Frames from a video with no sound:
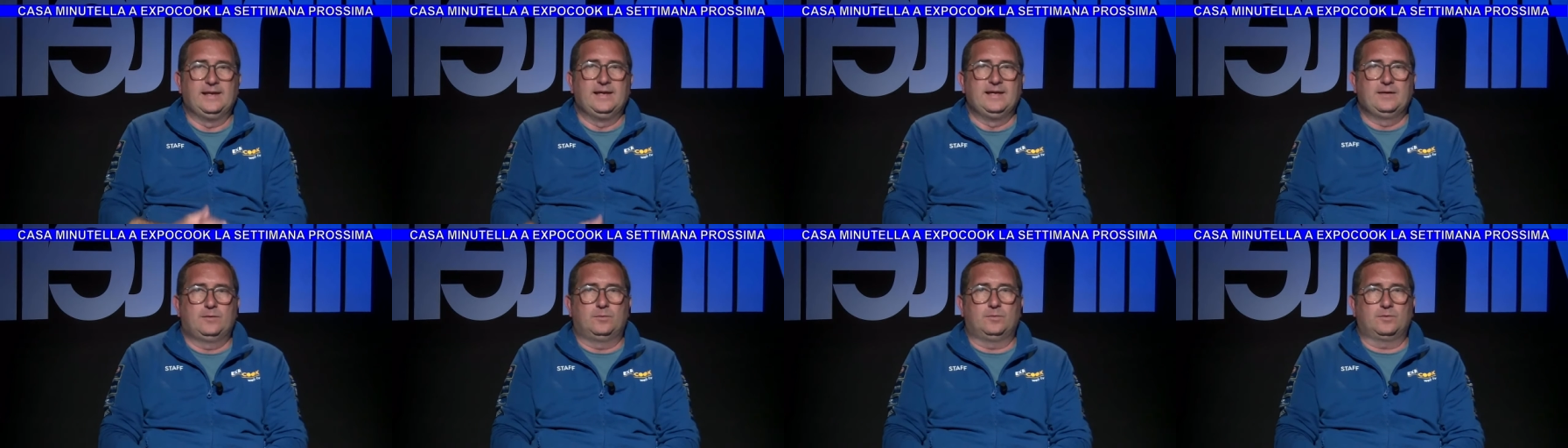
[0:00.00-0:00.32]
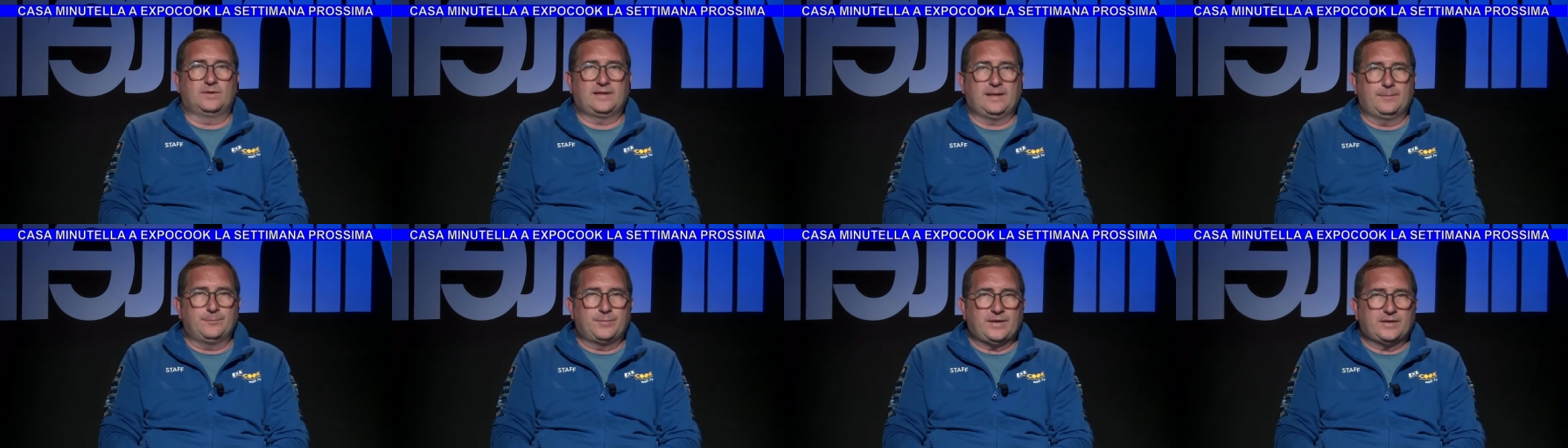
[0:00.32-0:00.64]
un
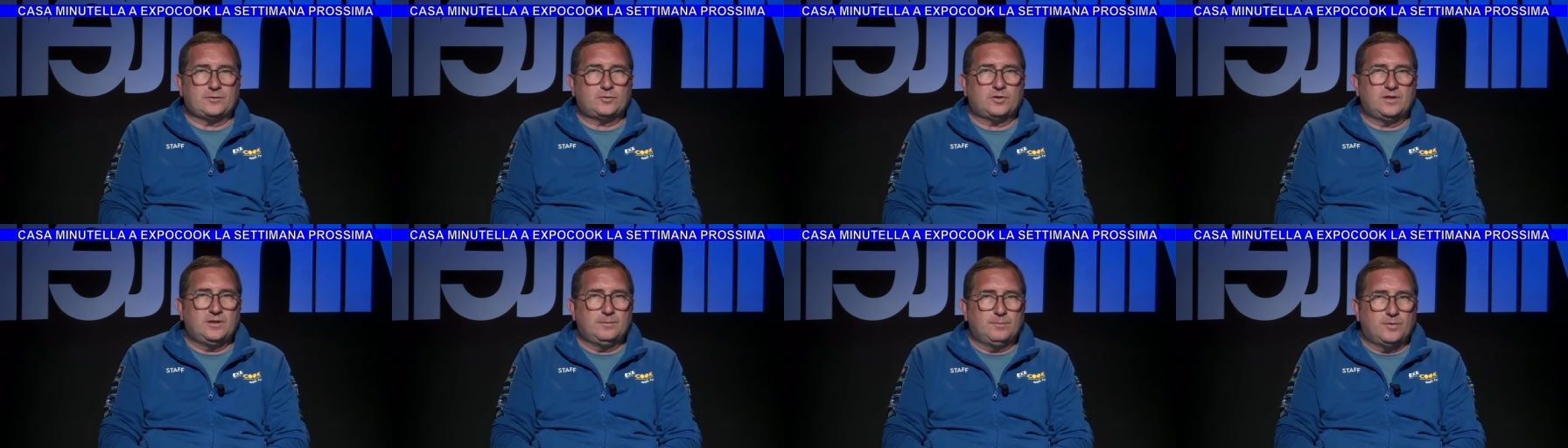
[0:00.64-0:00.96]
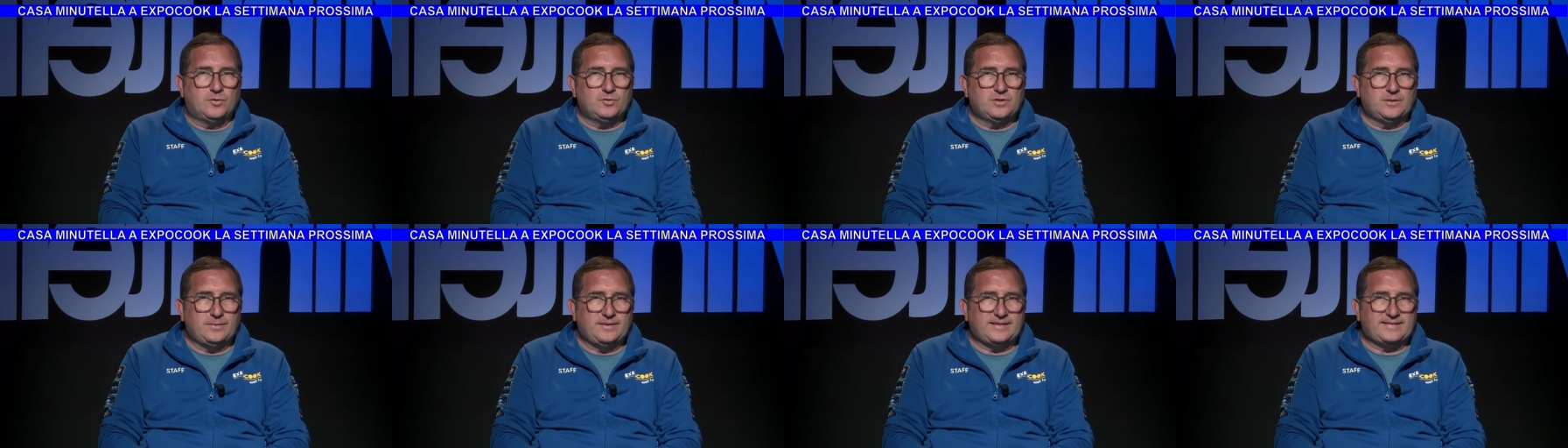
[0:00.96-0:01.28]
campionato del
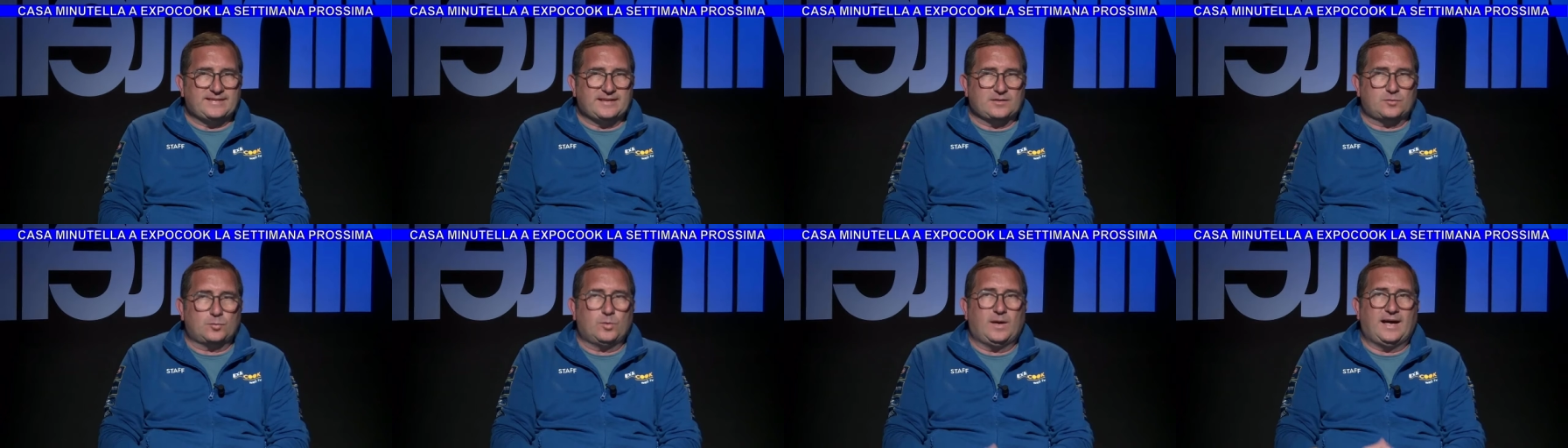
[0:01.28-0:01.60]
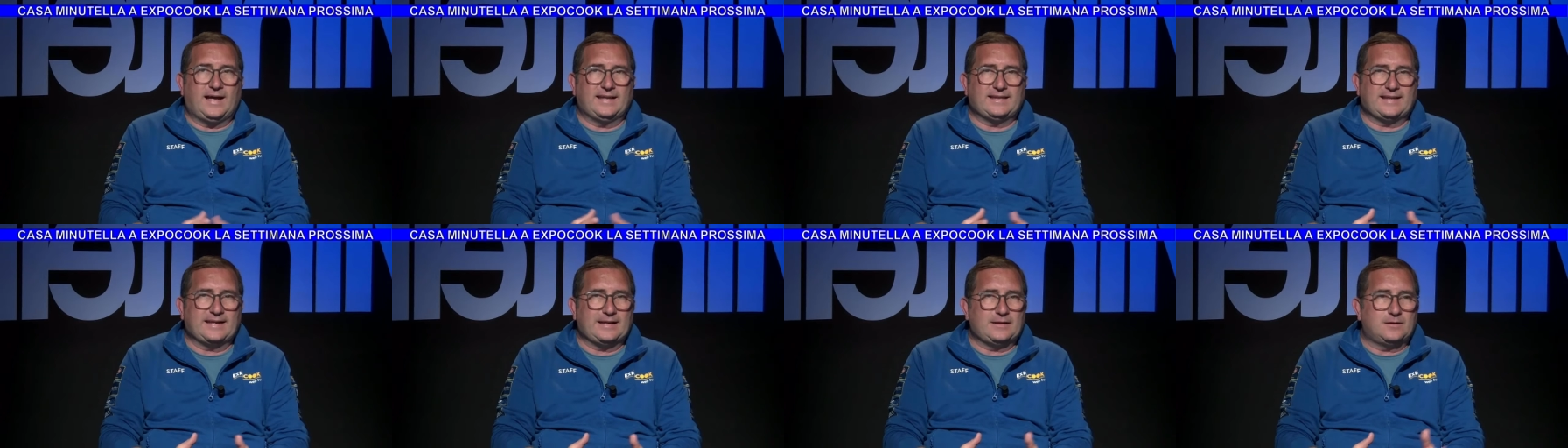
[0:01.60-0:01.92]
mondo di pizza
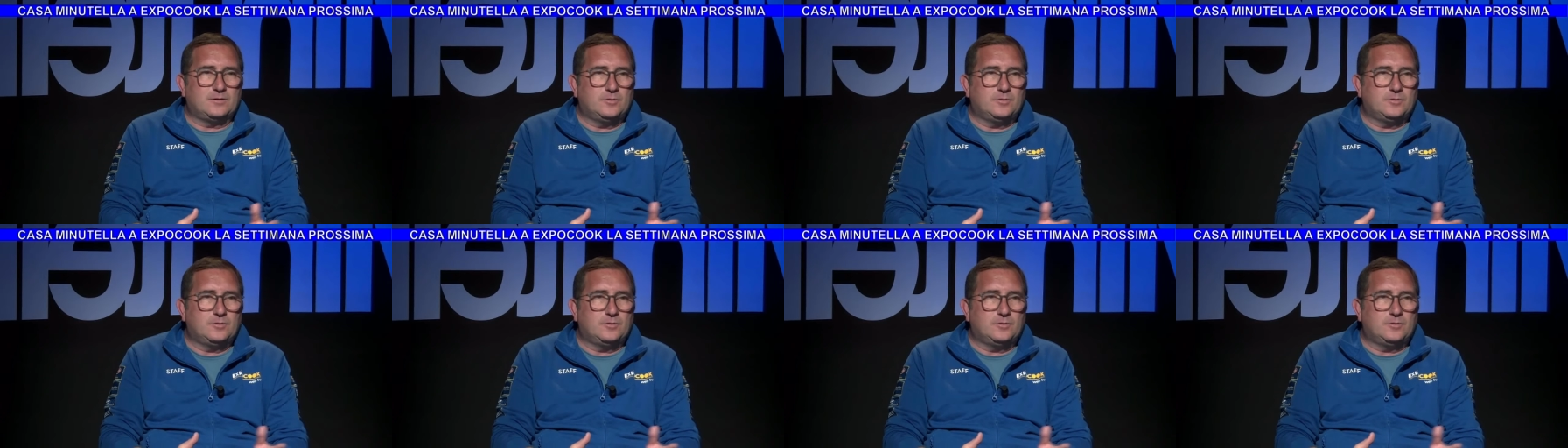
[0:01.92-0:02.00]
squadre,